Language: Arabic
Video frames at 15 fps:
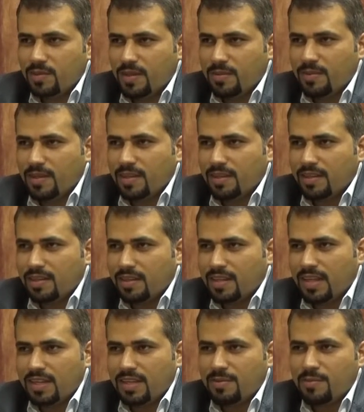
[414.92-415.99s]
والامان
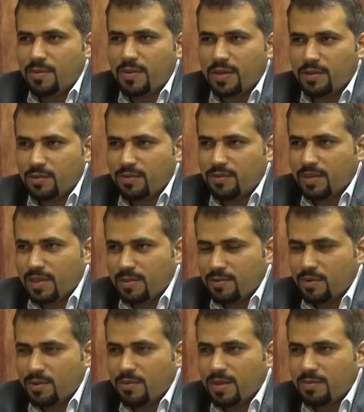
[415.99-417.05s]
يعني لما ما يكون في امن
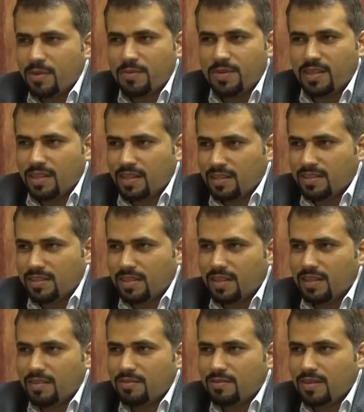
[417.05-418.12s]
وامان ما بيقدر
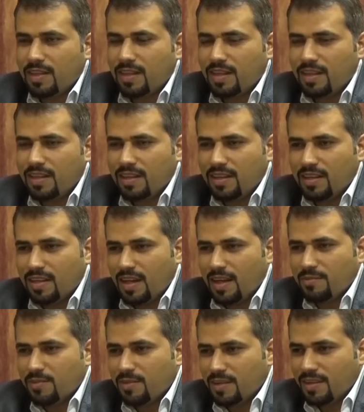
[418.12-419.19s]
يشتغل فيعني
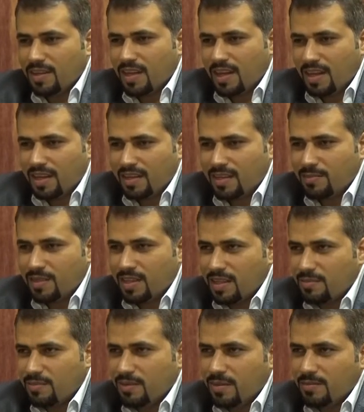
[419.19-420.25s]
الحمد لله على نعمه
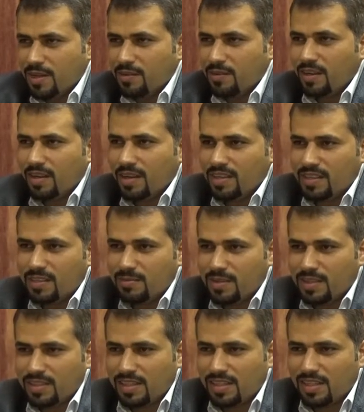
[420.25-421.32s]
الامن والامان والله يديمها
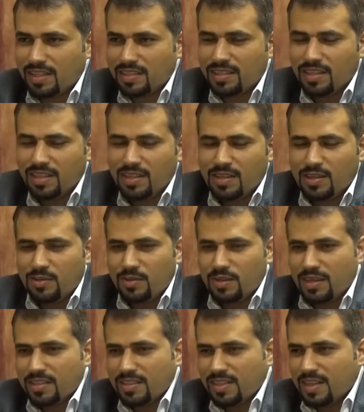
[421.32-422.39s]
ان شاء الله
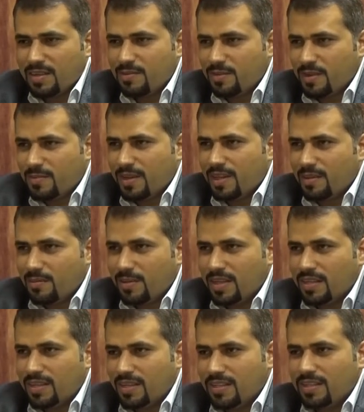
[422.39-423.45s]
ويرجع الامن والامان
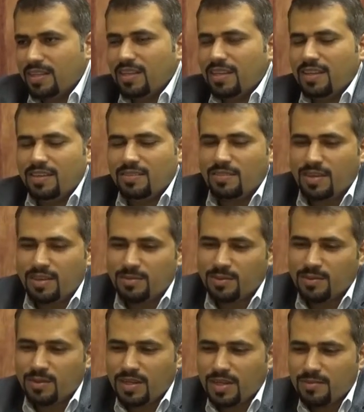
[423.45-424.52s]
لبلادنا
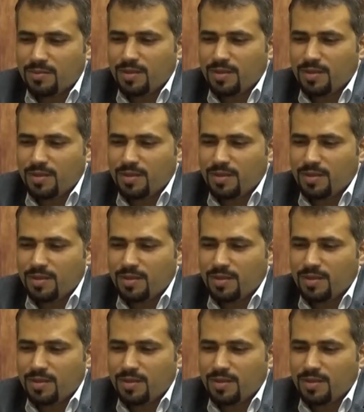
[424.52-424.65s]
فموضوع الامن